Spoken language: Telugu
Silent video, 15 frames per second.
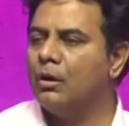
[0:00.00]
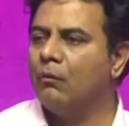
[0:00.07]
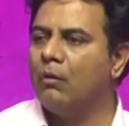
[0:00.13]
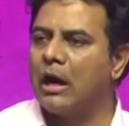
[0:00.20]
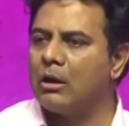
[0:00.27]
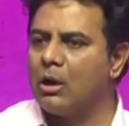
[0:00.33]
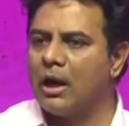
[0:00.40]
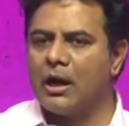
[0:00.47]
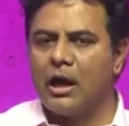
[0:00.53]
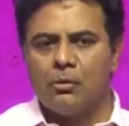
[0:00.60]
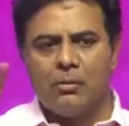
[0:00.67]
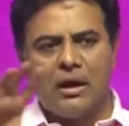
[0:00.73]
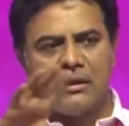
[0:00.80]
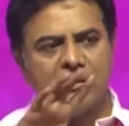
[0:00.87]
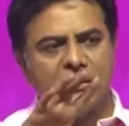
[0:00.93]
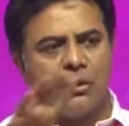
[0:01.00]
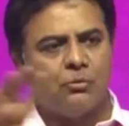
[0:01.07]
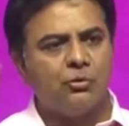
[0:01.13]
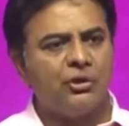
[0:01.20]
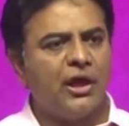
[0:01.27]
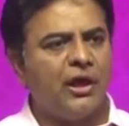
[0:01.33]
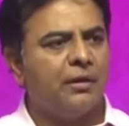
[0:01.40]
వారు ఆనాడు మా అందరి
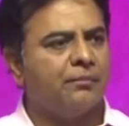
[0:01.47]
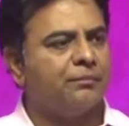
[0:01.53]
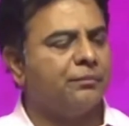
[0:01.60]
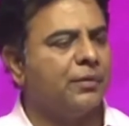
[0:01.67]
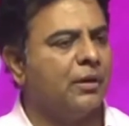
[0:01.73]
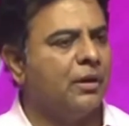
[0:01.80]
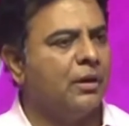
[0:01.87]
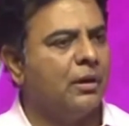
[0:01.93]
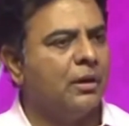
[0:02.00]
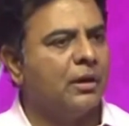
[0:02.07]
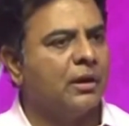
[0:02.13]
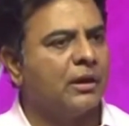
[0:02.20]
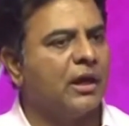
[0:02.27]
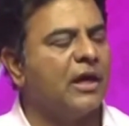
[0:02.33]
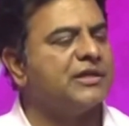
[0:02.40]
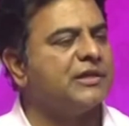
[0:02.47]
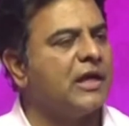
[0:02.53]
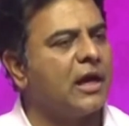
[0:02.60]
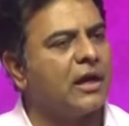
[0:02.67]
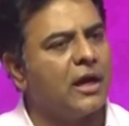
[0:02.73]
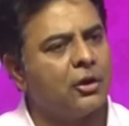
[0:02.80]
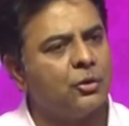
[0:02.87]
ముందే
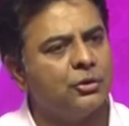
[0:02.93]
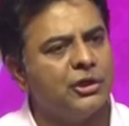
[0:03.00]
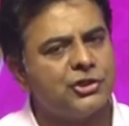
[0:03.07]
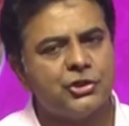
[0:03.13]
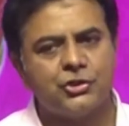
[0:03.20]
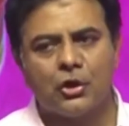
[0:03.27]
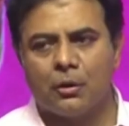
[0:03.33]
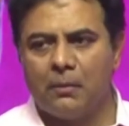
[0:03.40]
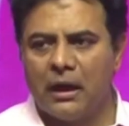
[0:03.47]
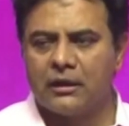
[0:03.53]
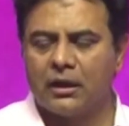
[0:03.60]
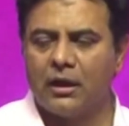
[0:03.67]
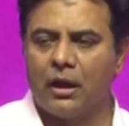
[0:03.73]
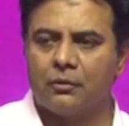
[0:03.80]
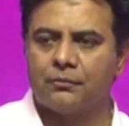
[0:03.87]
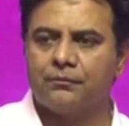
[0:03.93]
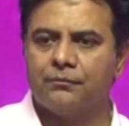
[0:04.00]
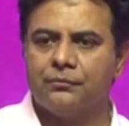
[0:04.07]
కేసీఆర్ గారిని ఉద్దేశించి ఒక మాట అన్నారు